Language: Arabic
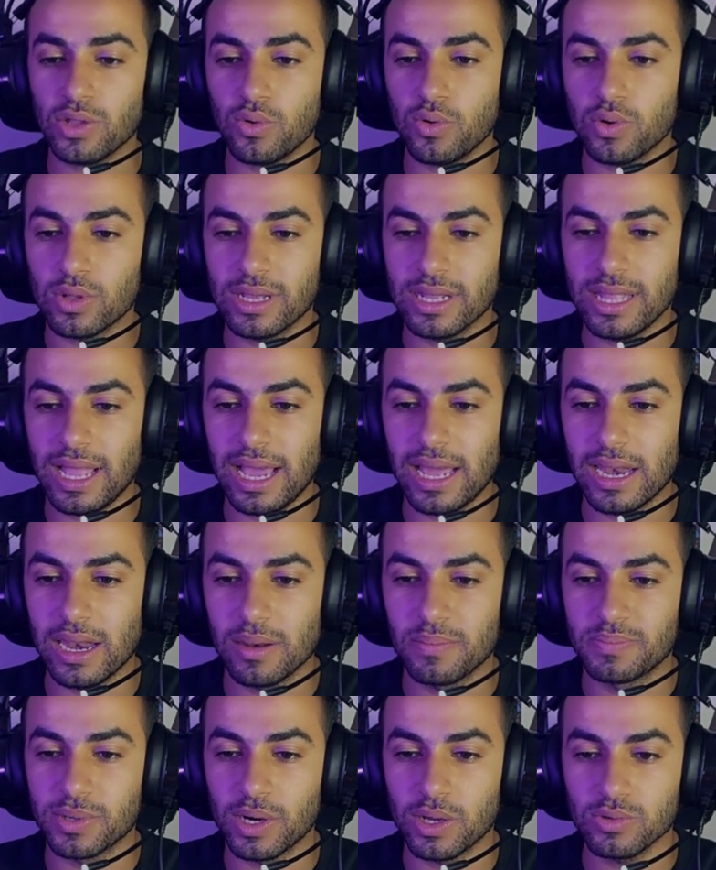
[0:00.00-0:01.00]
ندخل كده على
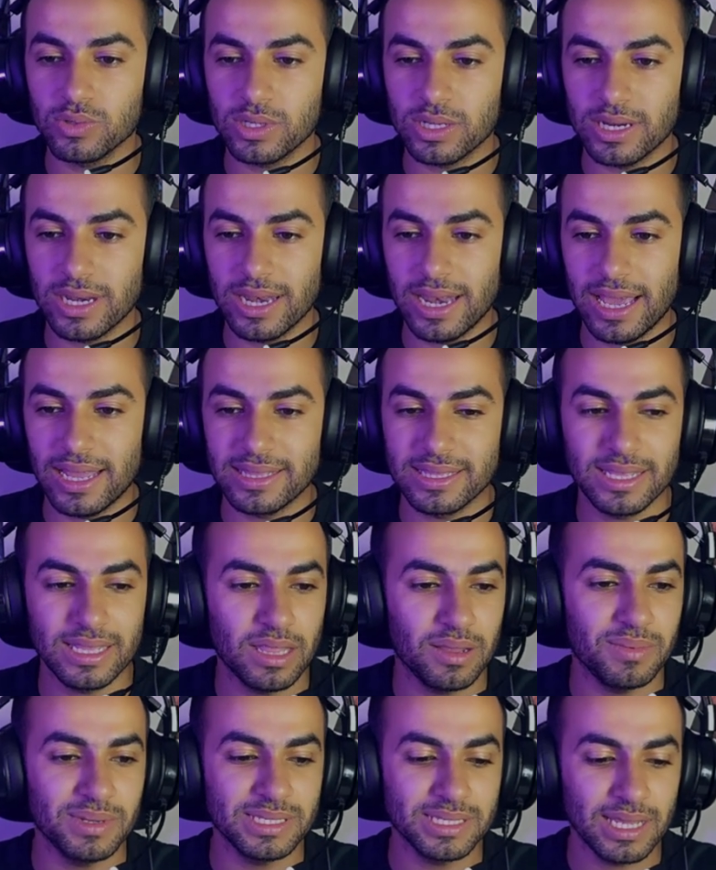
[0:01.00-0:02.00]
البراوزر اللي
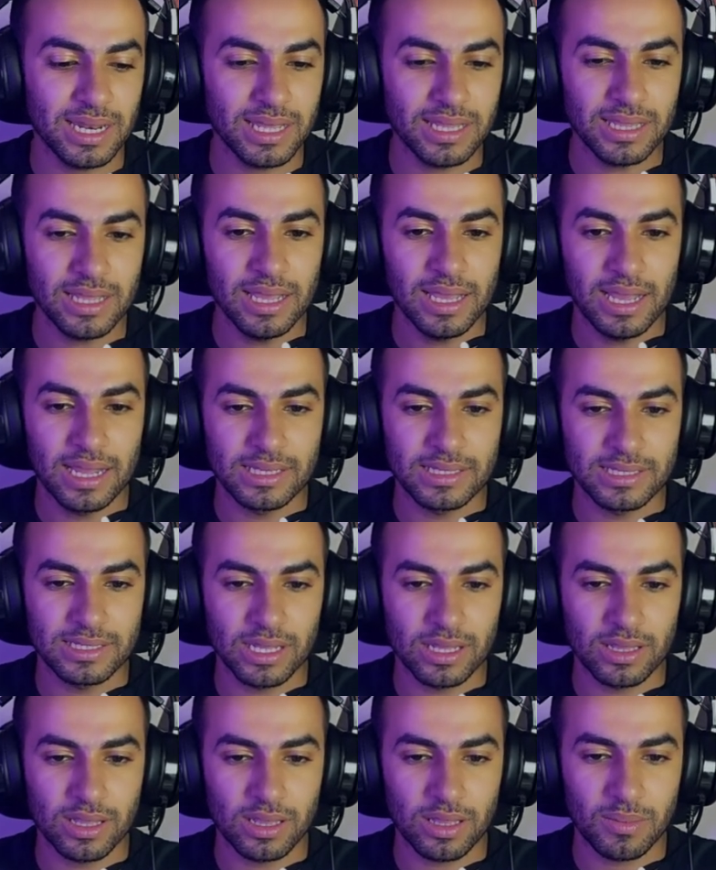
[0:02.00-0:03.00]
عندنا مثلا
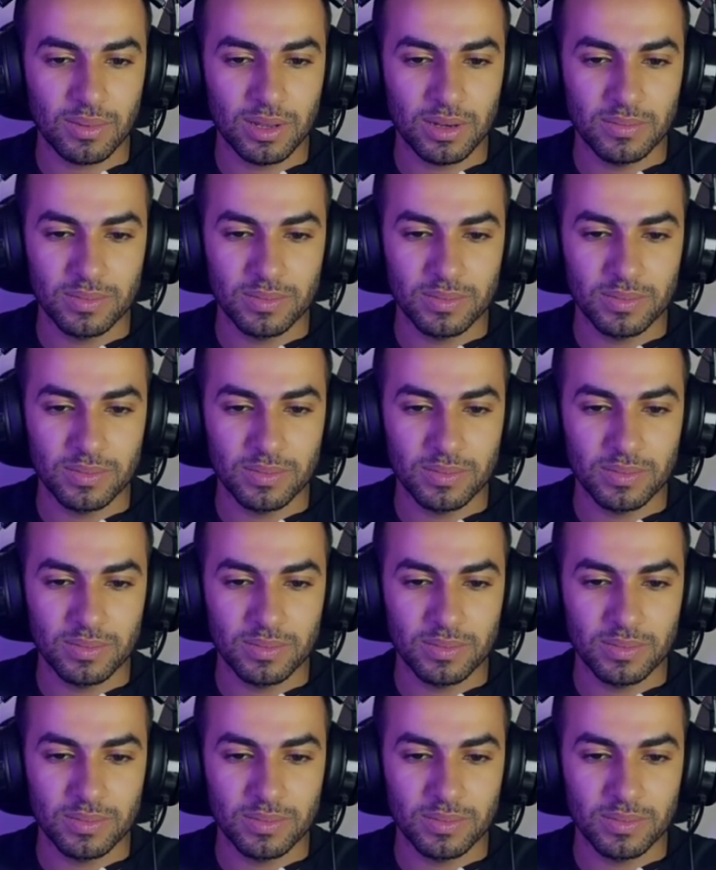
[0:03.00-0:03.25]
هنستنى طبعا